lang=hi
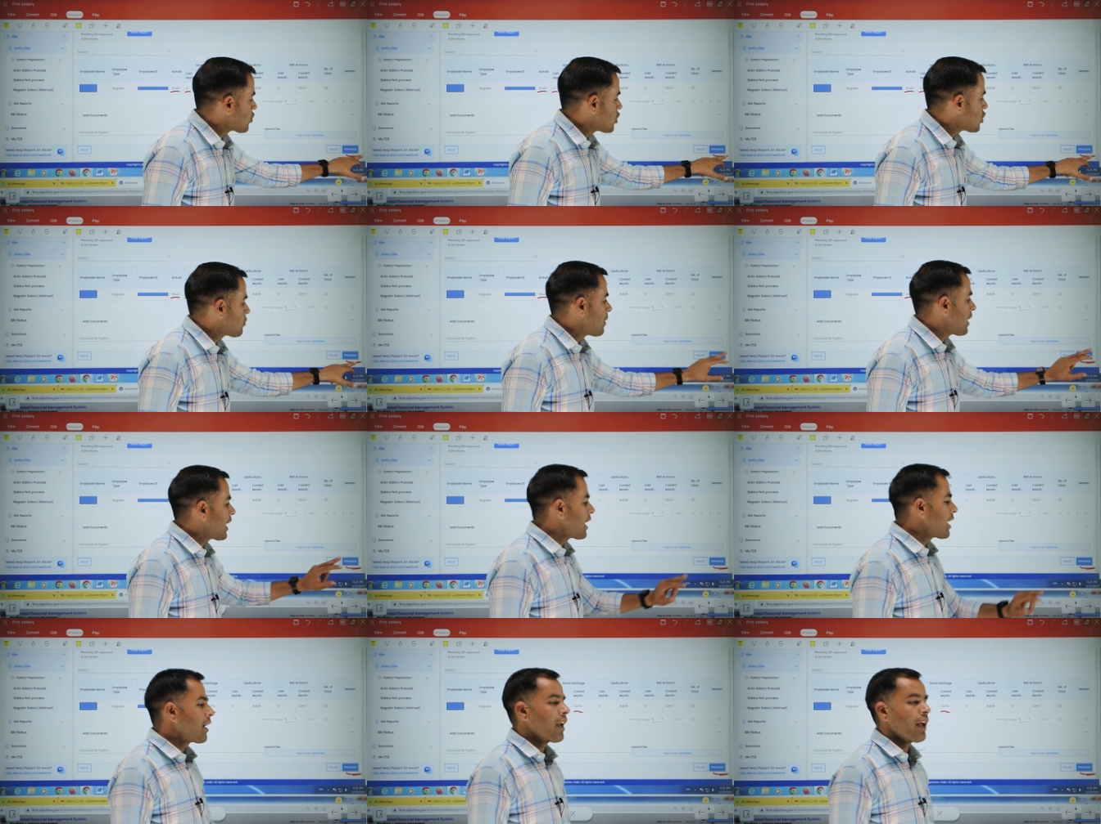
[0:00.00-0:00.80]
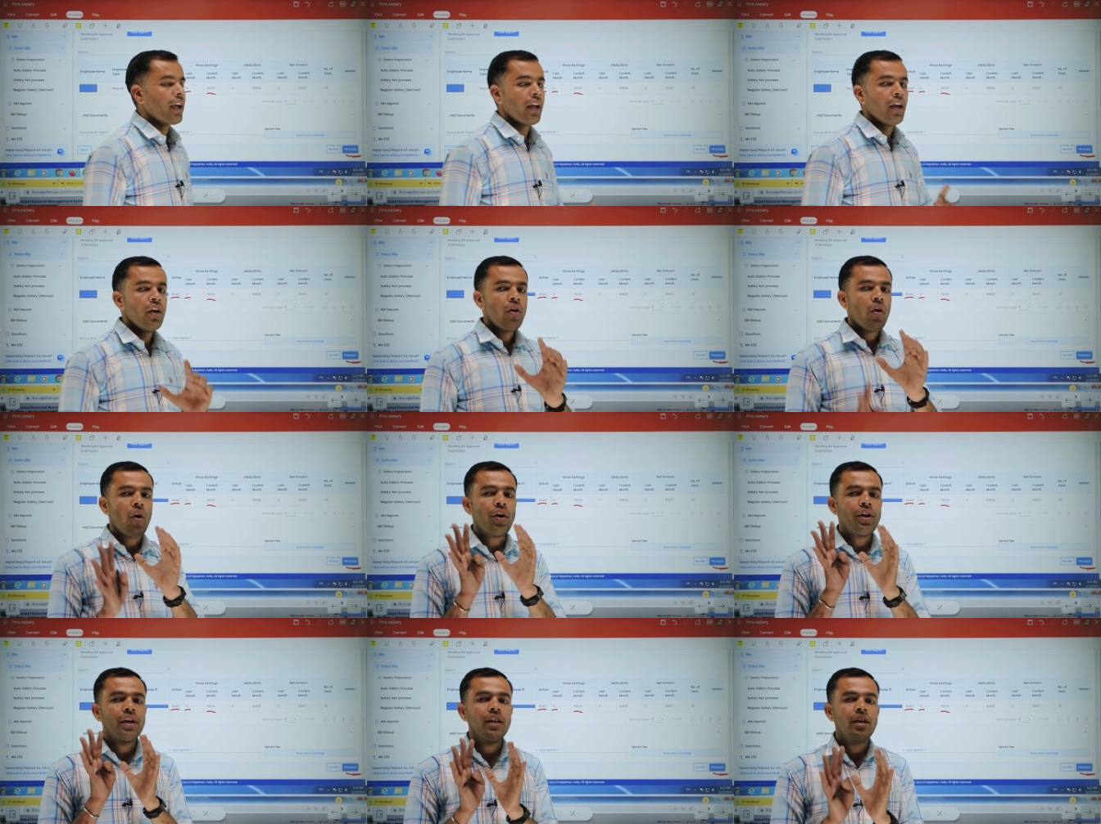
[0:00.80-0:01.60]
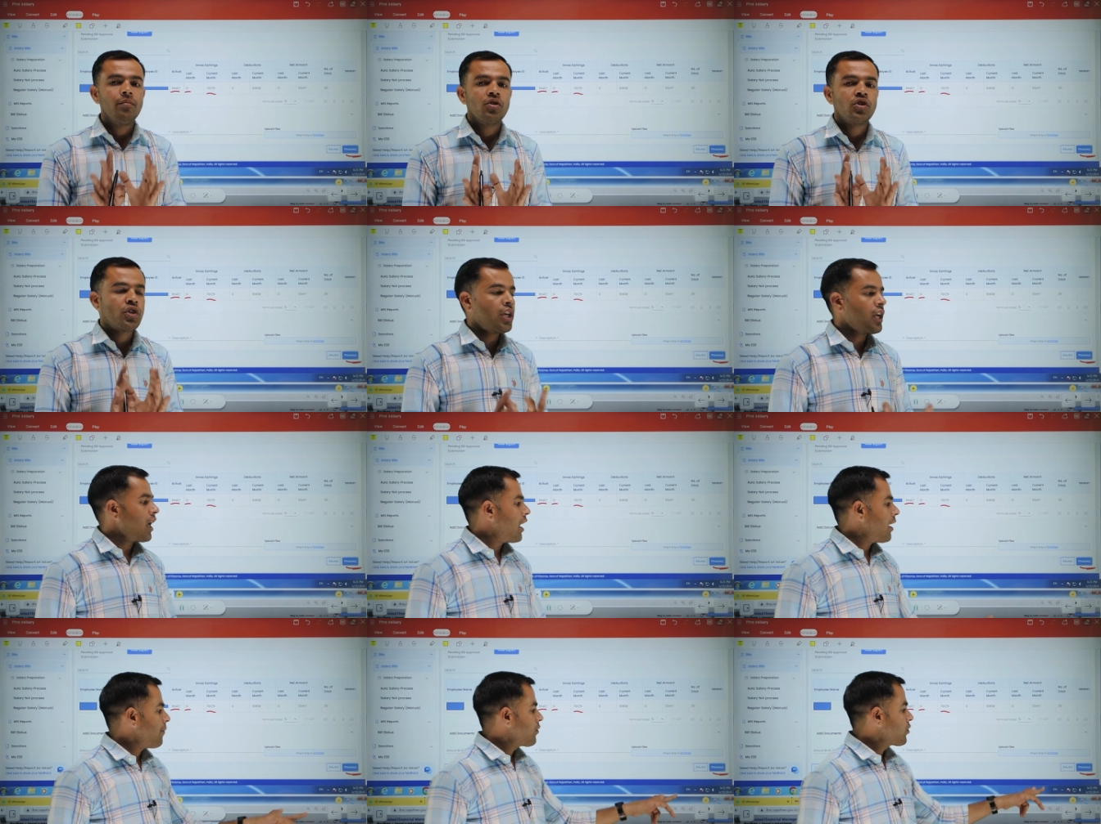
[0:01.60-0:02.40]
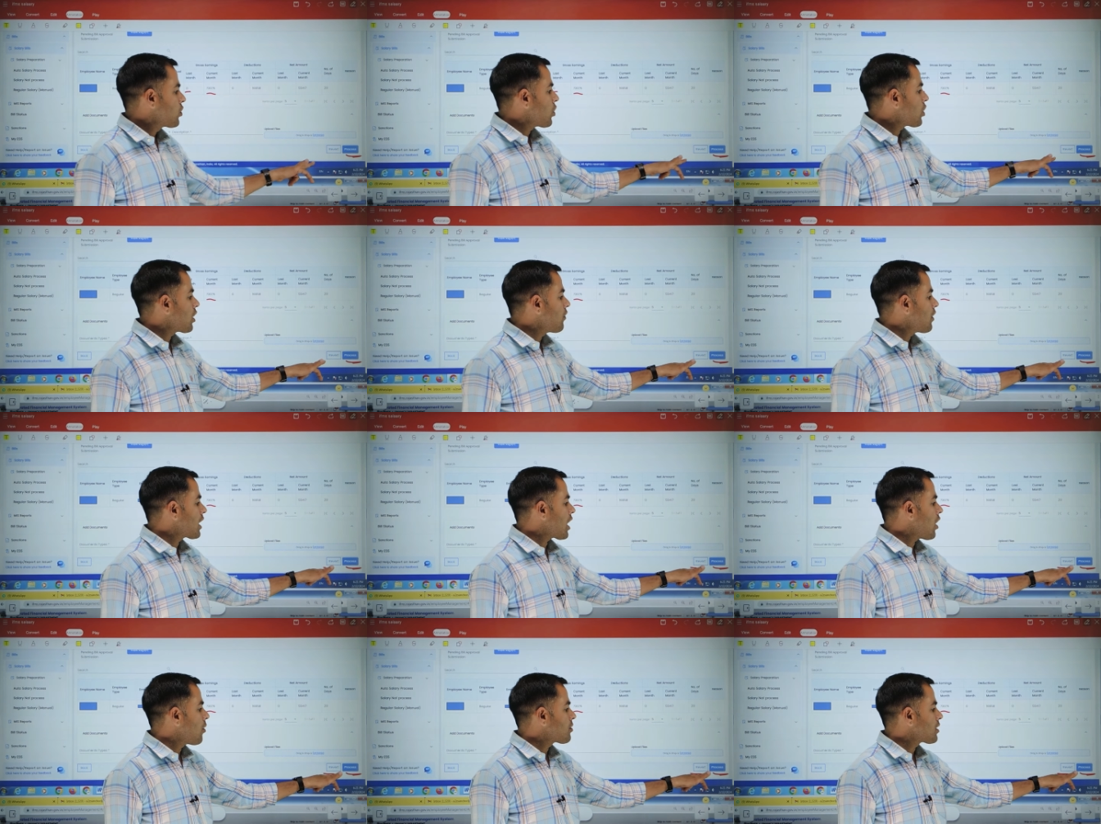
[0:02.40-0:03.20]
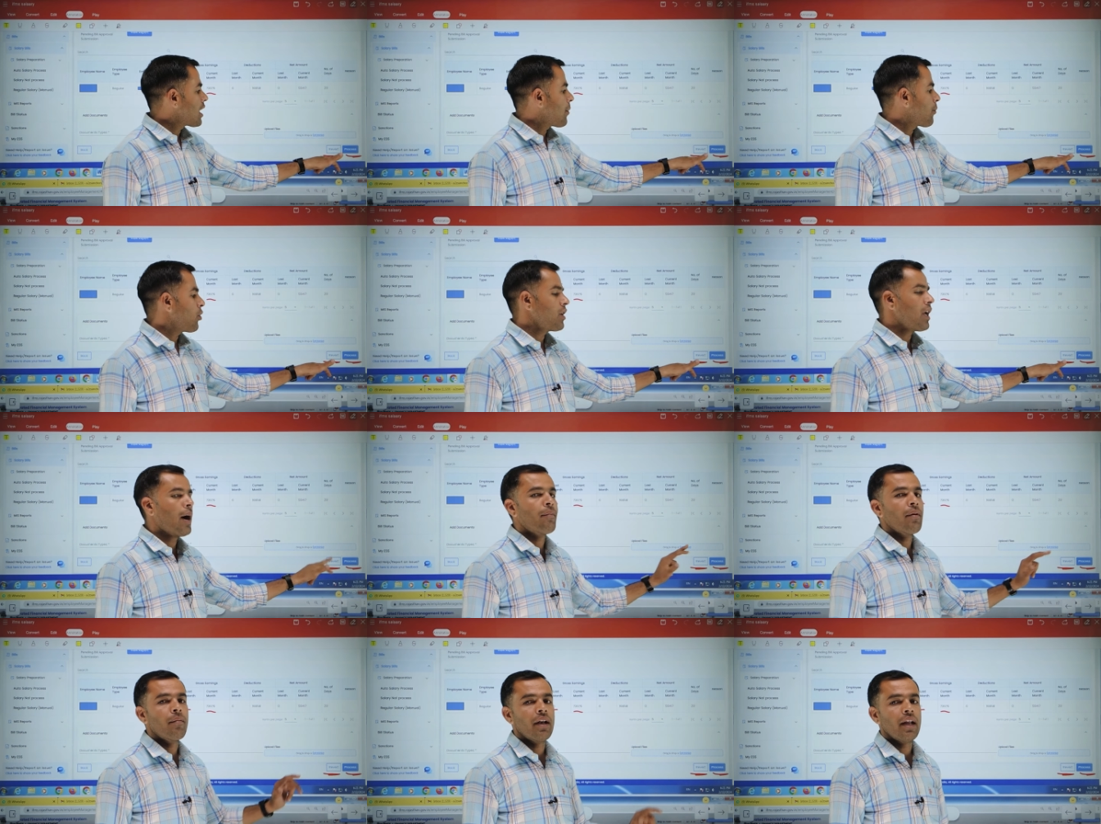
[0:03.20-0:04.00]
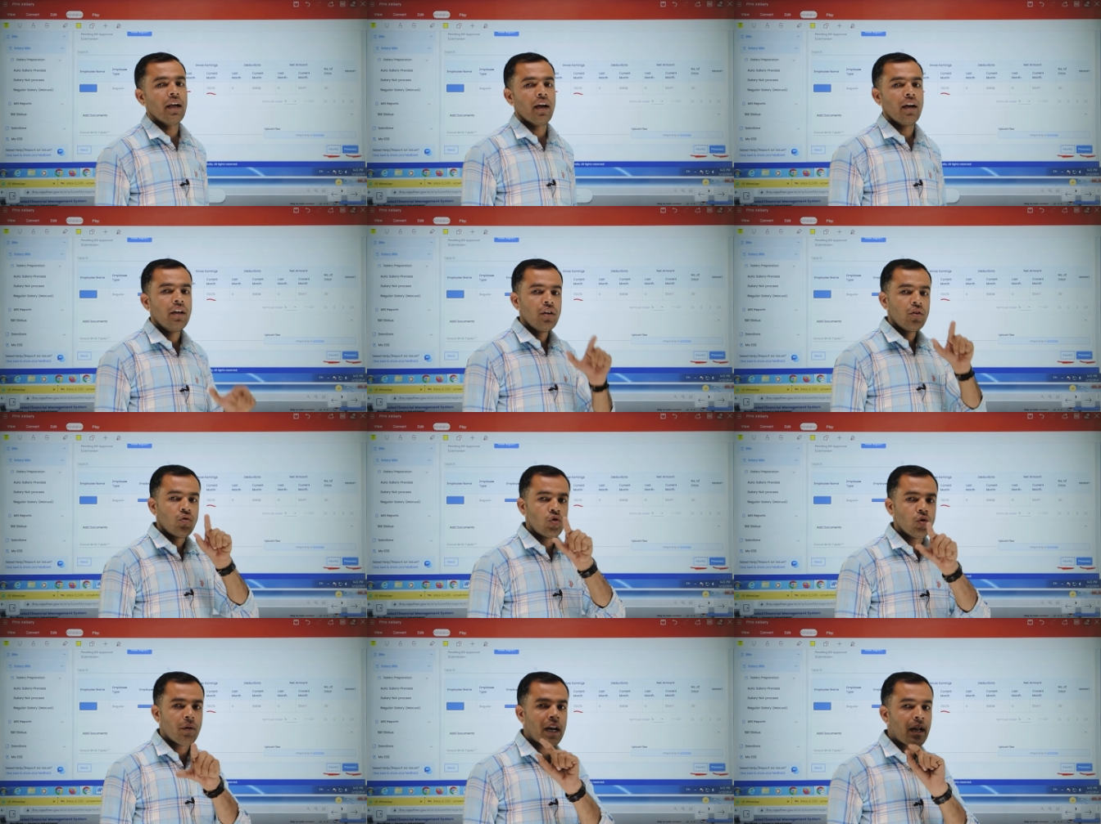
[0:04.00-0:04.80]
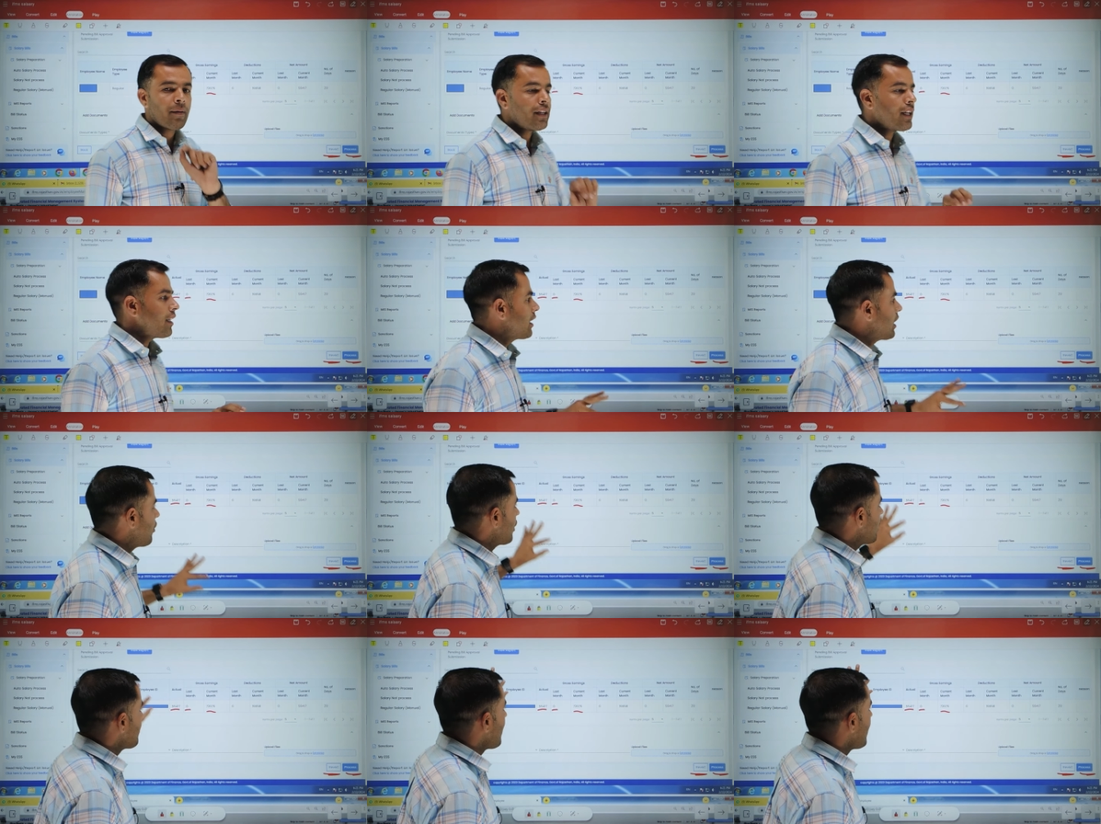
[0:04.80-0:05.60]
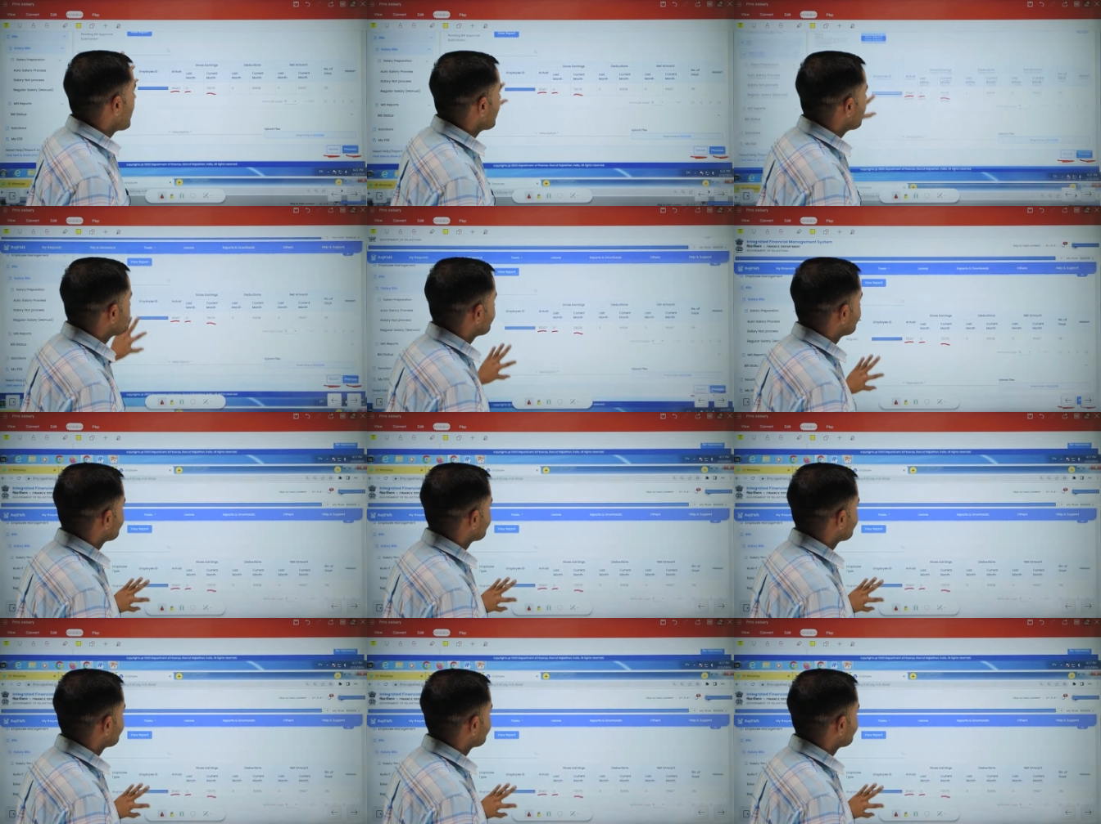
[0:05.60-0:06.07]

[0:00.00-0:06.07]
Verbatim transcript: प्रोसेस पे क्लिक करेंगे और यदि मिस्टेक है तो रिवर्ट का ऑप्शन आपको यहां पे मिलेगा दोबारा बता देता हूं एक बार